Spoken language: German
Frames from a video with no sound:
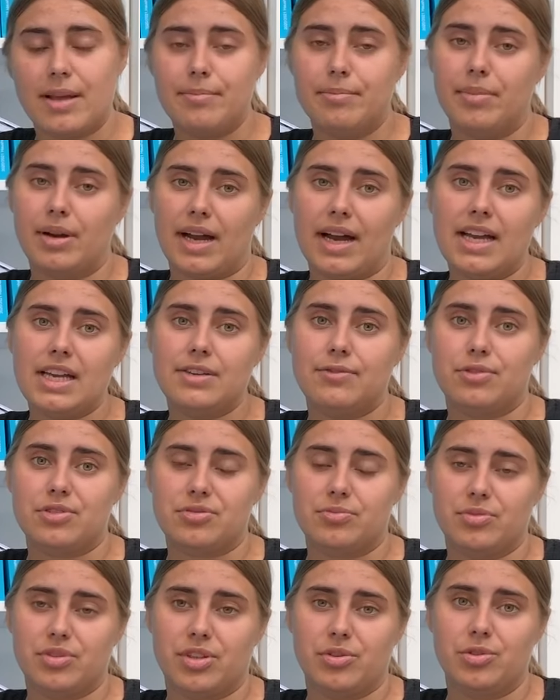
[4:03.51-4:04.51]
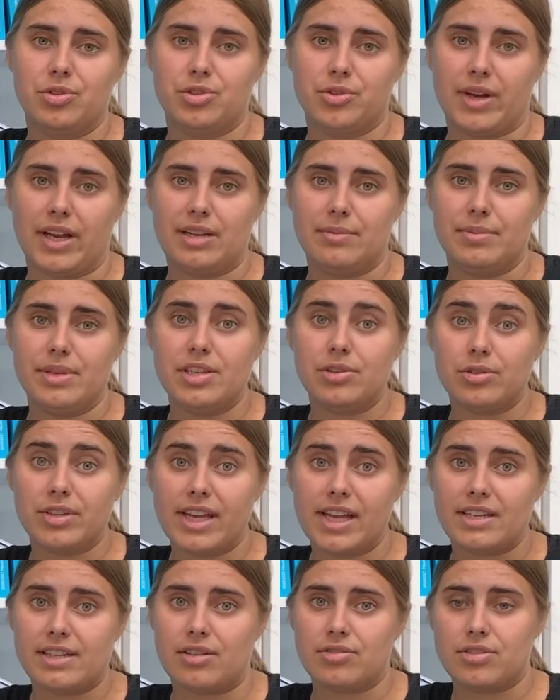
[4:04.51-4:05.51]
einem Bereich, wo es um die kulturelle Bildung
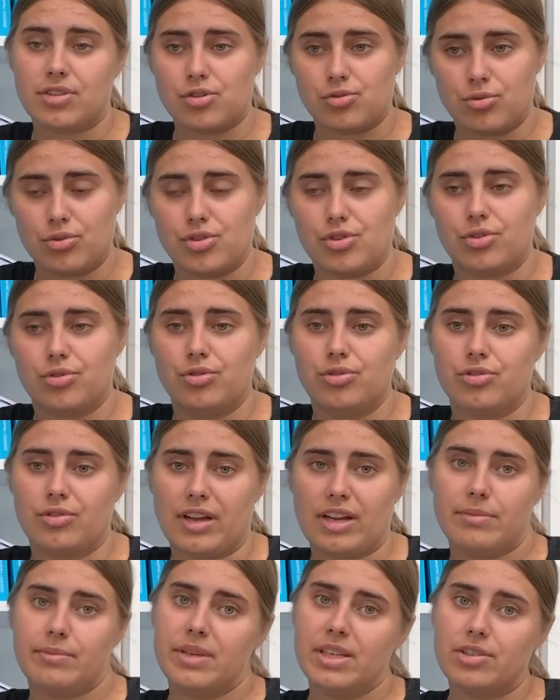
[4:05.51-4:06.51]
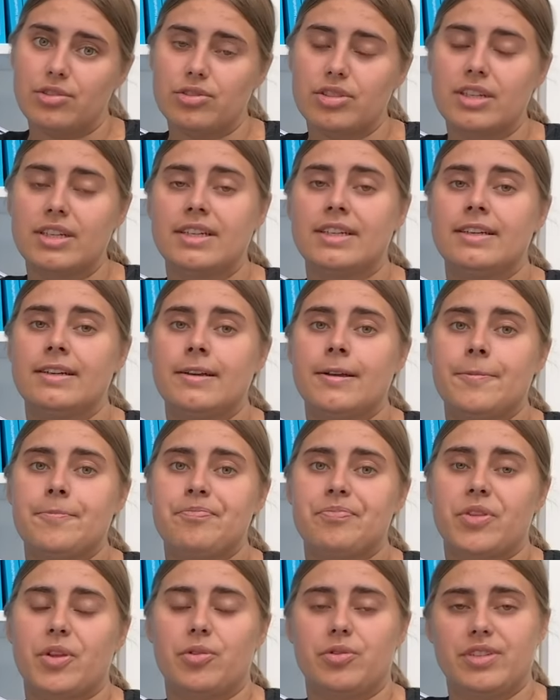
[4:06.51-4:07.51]
geht, außerschulische kulturelle Bildung.
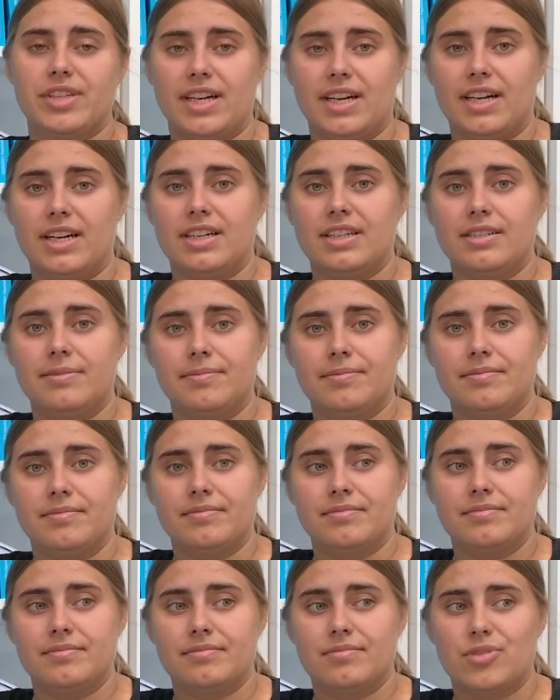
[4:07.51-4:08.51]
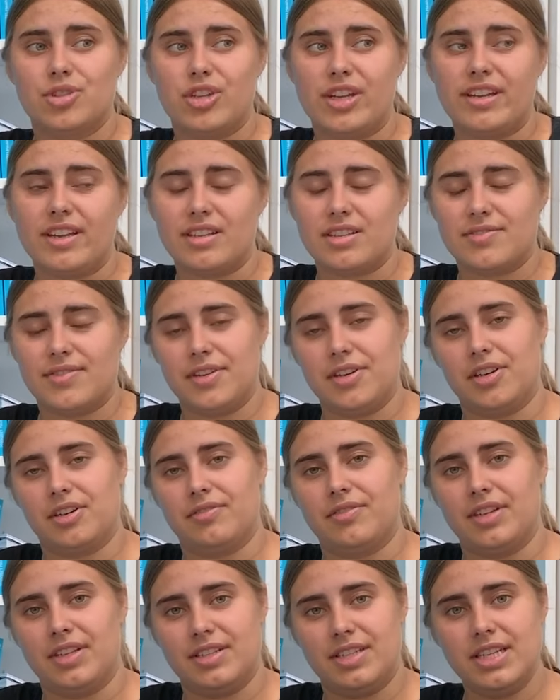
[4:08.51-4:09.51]
Und da ähm, steht dann zwar
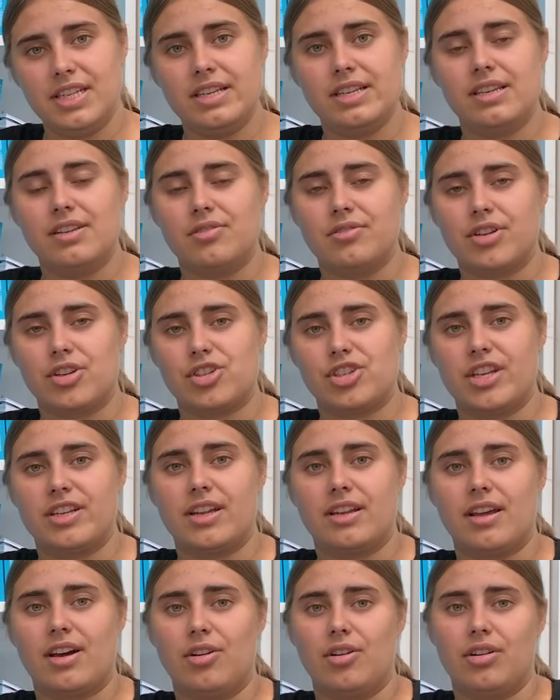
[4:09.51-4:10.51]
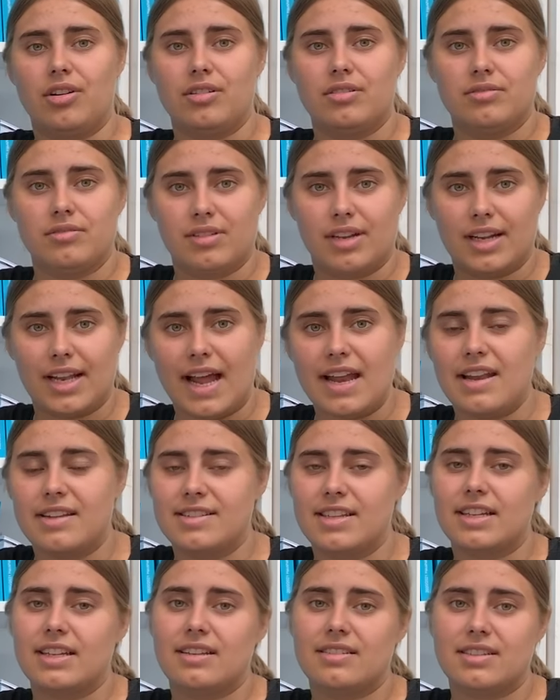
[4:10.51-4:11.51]
irgendwie ein Titel und da steht dann auch ein kleiner
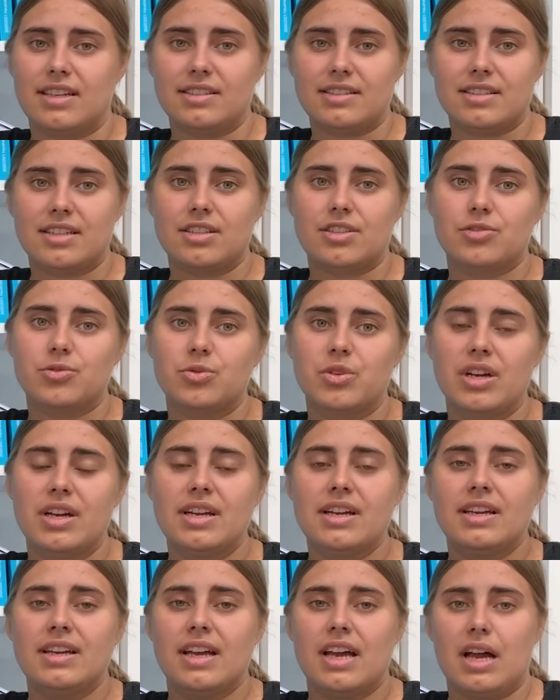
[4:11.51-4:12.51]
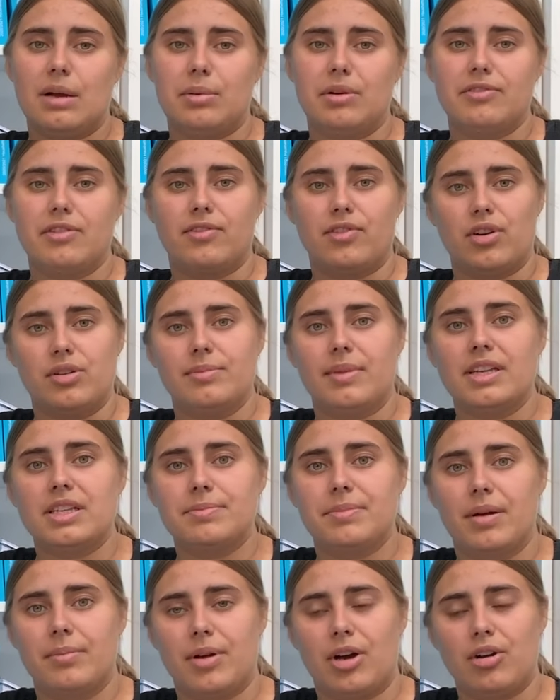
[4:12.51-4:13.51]
Satz dazu, aber wir wollen
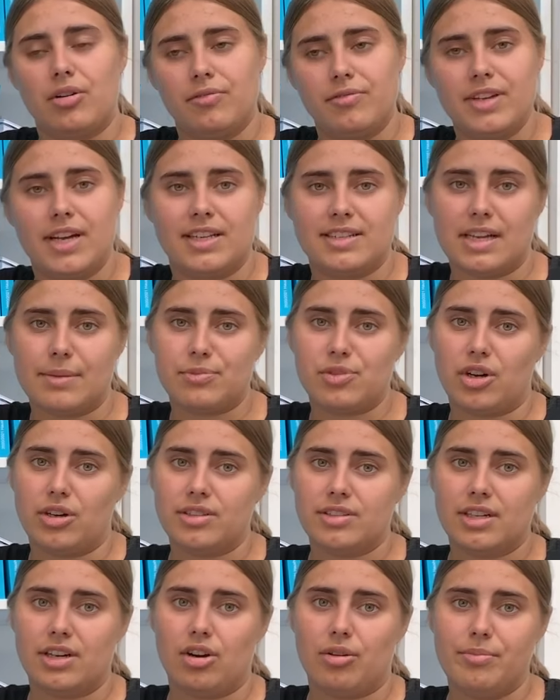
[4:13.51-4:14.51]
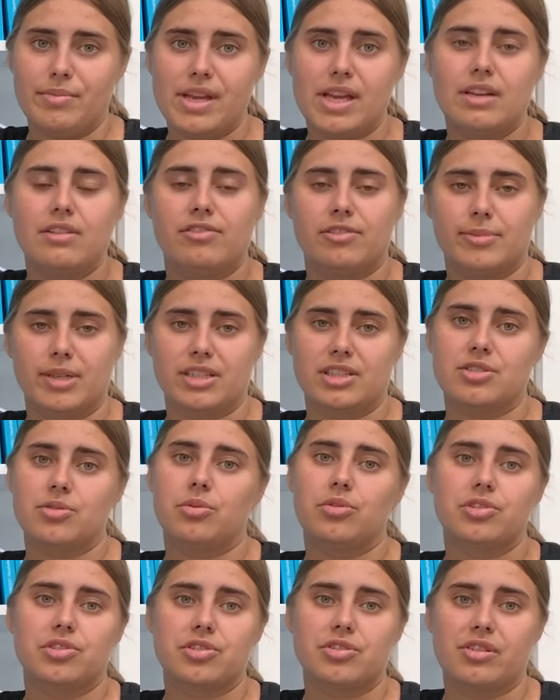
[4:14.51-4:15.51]
manchmal, brauchen wir als Abgeordnete auch mehr
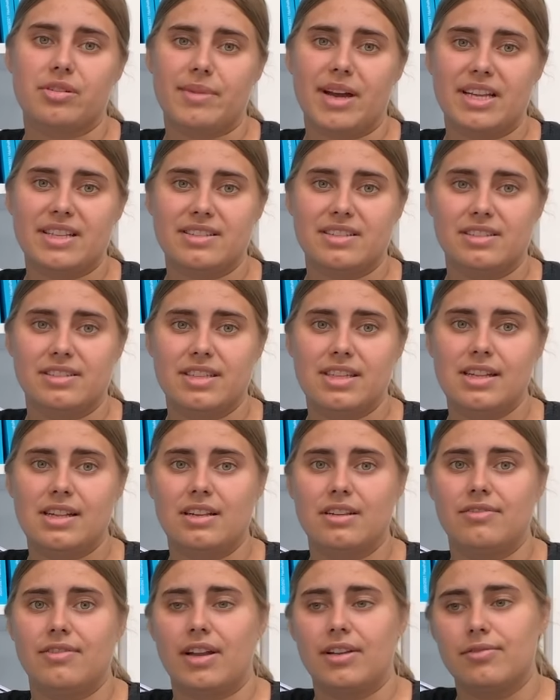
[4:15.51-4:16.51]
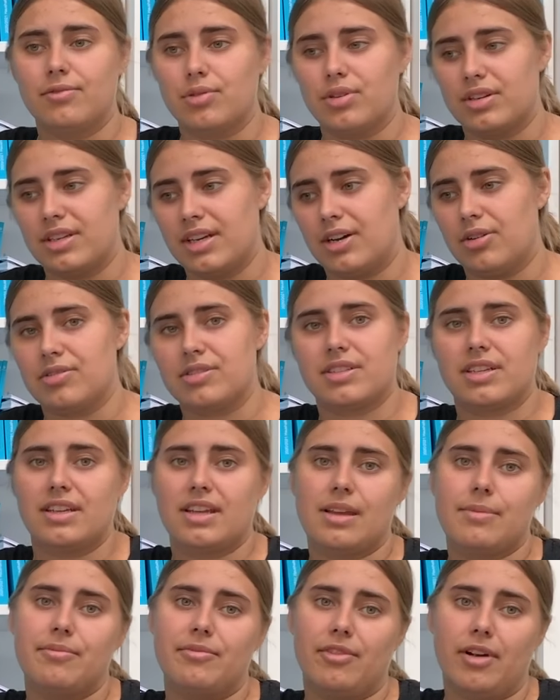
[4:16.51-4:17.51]
Informationen zu dem einzelnen Titel. Wann wurde der
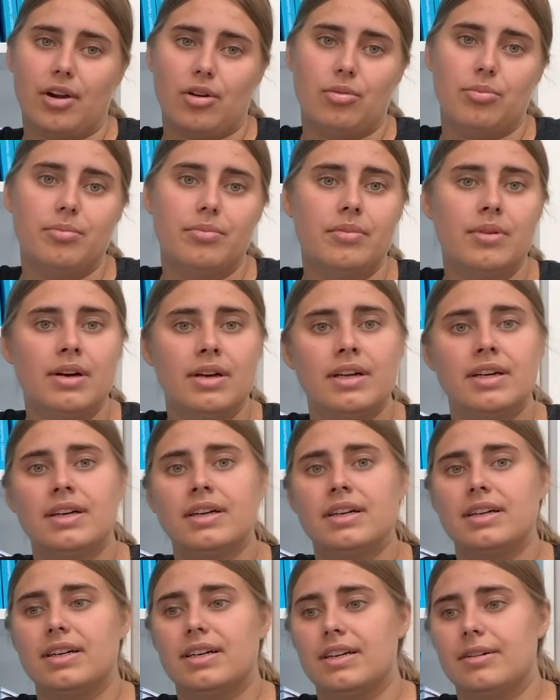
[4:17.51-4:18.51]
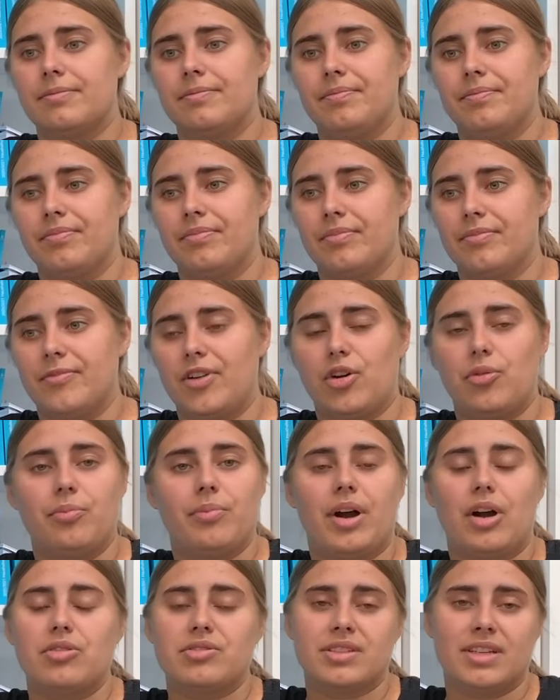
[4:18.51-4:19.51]
ausgegeben? Warum? Ähm, warum
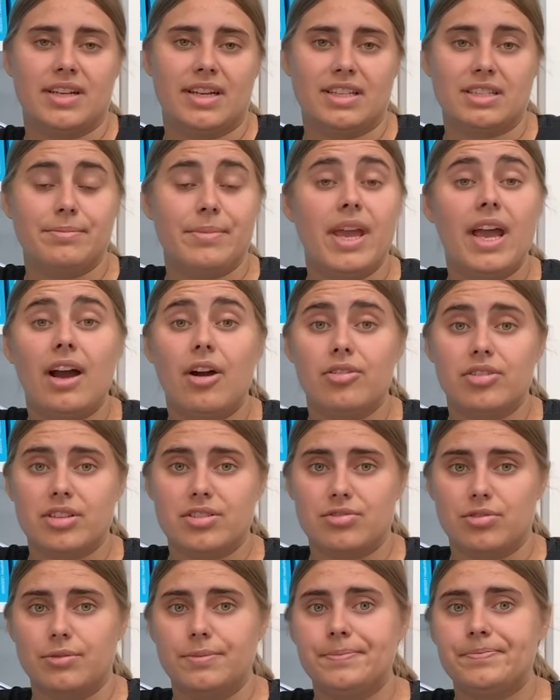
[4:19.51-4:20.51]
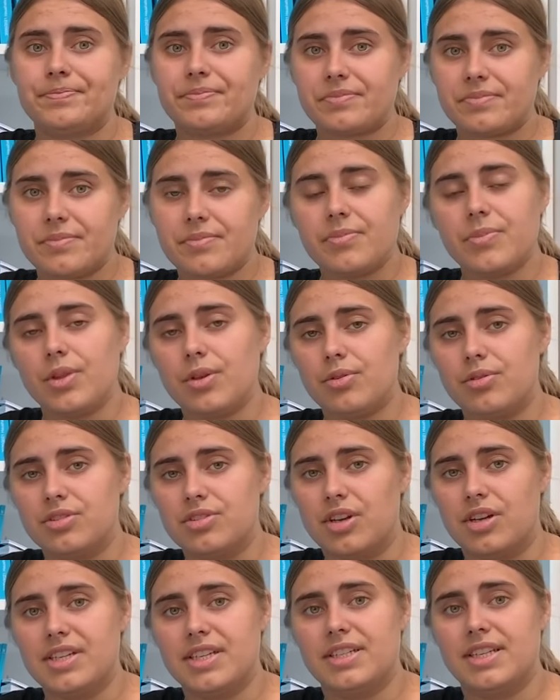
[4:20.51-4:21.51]
brauchst du da jetzt mehr oder so? Und
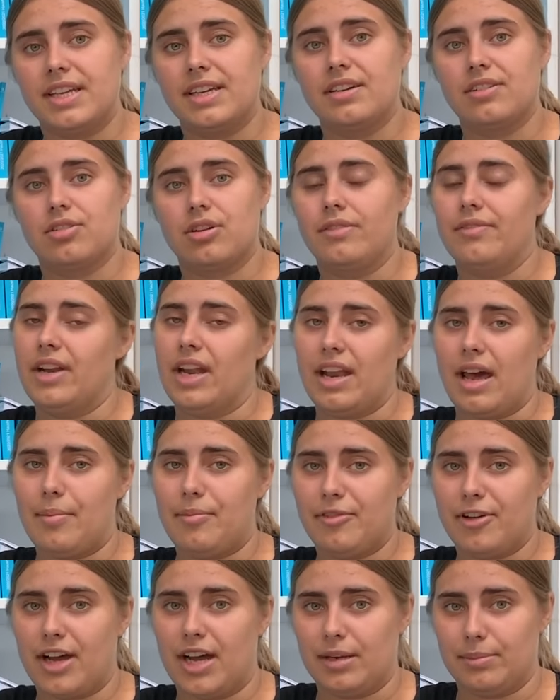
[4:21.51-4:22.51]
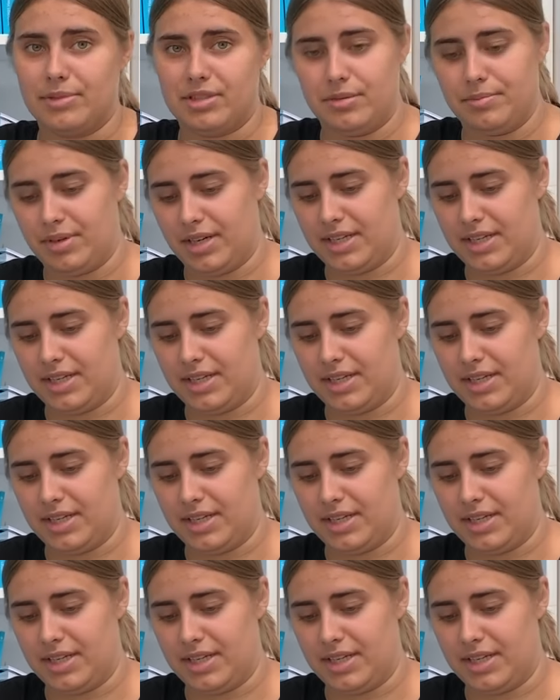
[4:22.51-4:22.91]
solche Dinge können wir dann abfragen mit den